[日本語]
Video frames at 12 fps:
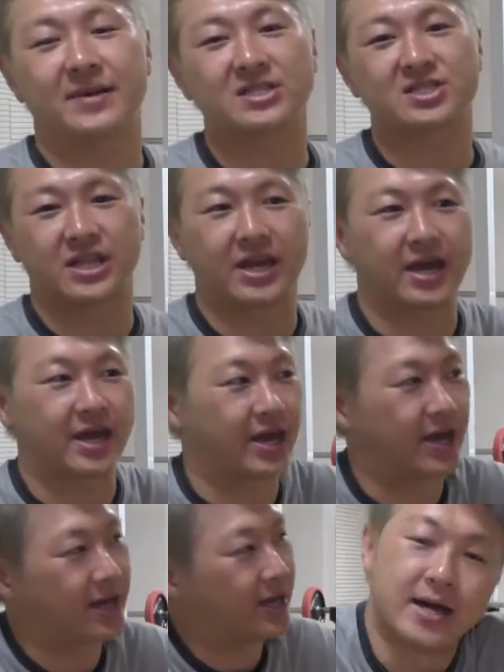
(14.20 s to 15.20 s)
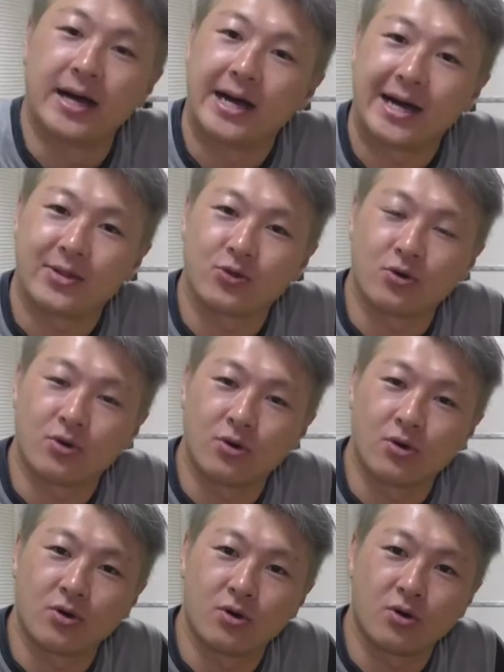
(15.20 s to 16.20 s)
マジで、あ
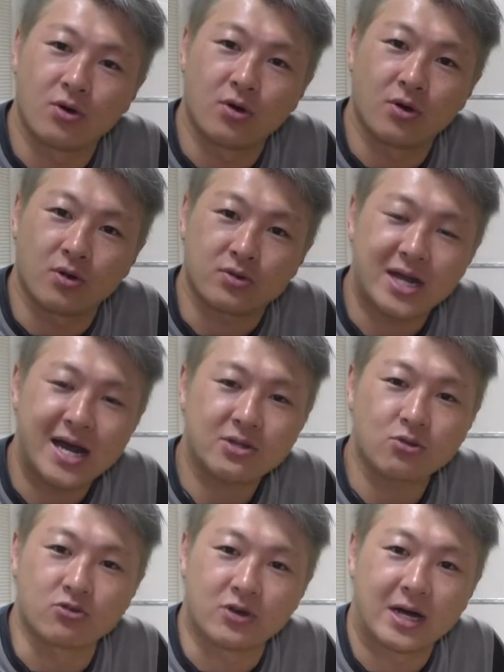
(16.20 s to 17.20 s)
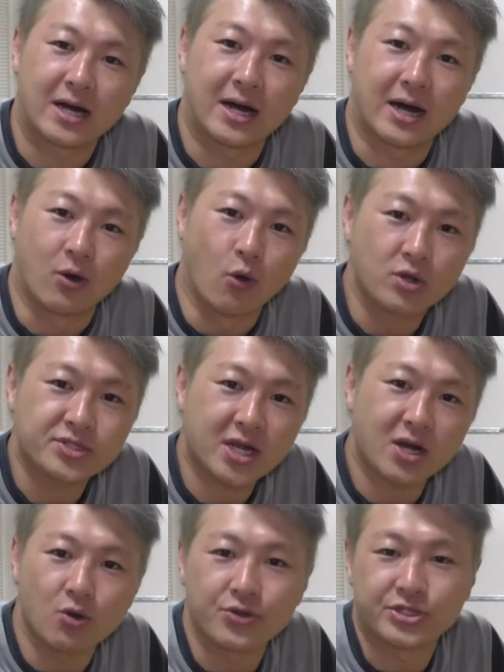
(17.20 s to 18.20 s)
のー、タートルは大
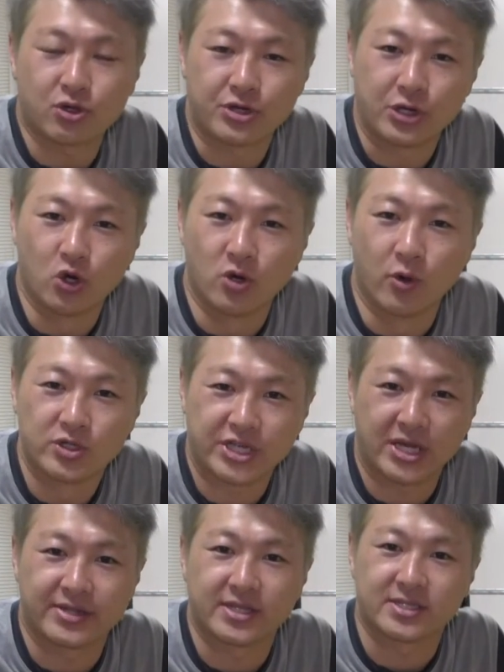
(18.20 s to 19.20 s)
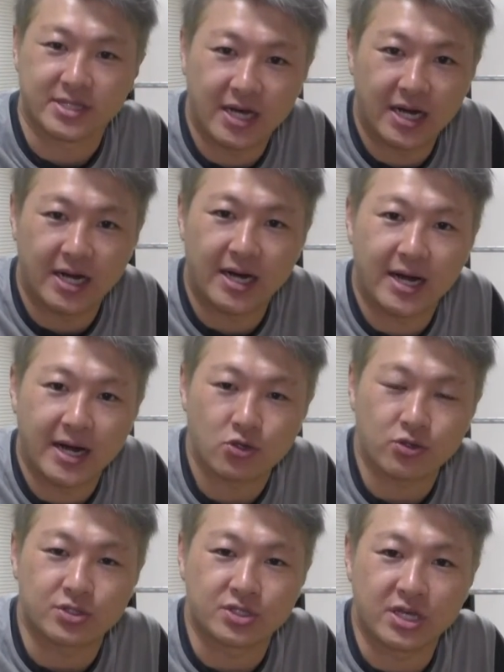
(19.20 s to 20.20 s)
阪オーディションに応募してたんですが、
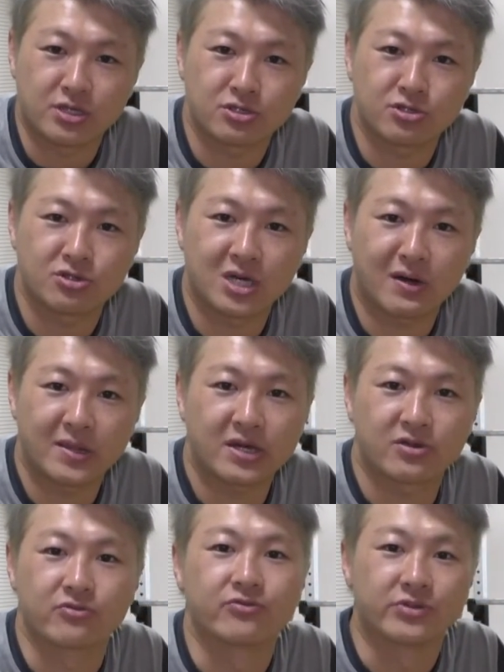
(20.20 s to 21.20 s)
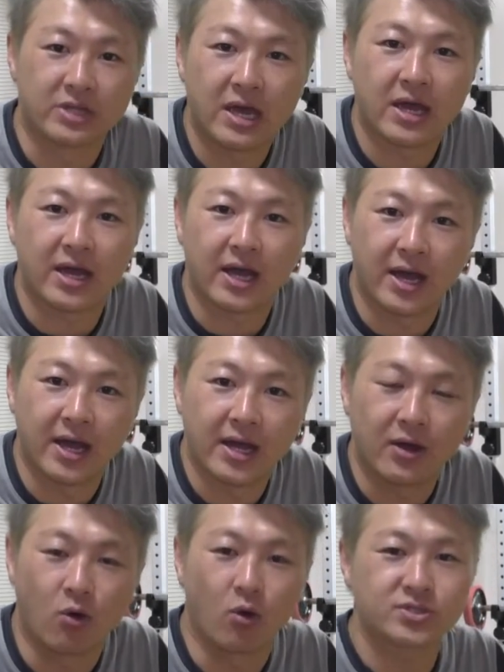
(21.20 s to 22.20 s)
ちょっとスケジュール合わなくっ
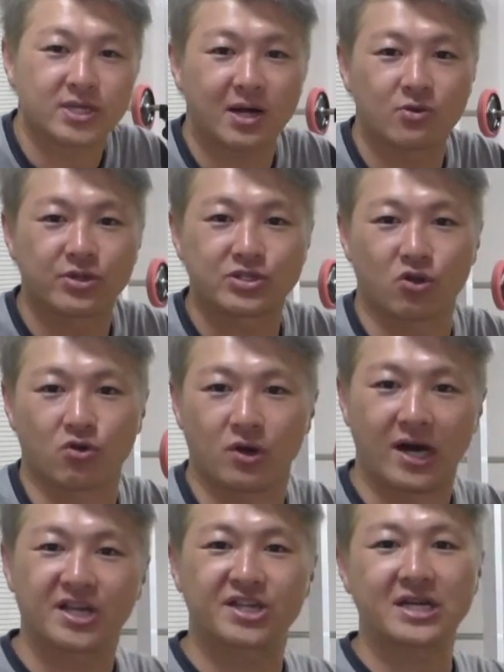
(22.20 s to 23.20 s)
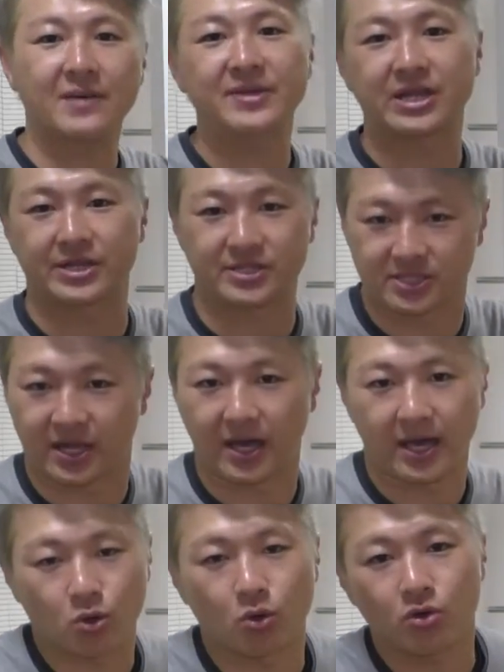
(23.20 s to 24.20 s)
て、大阪オーディションを諦めてです
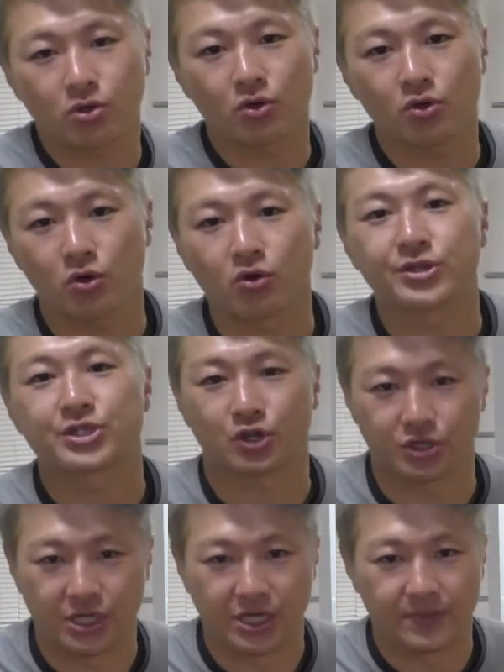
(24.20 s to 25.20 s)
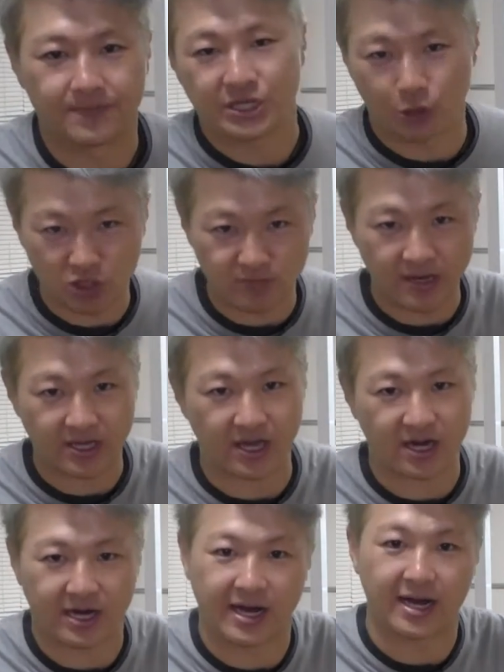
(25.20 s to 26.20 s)
ね、東京のオーディションに広島
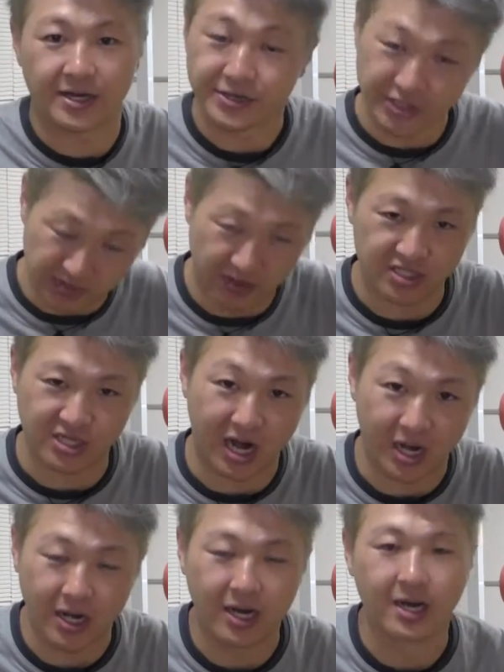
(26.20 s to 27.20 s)
県から行きました。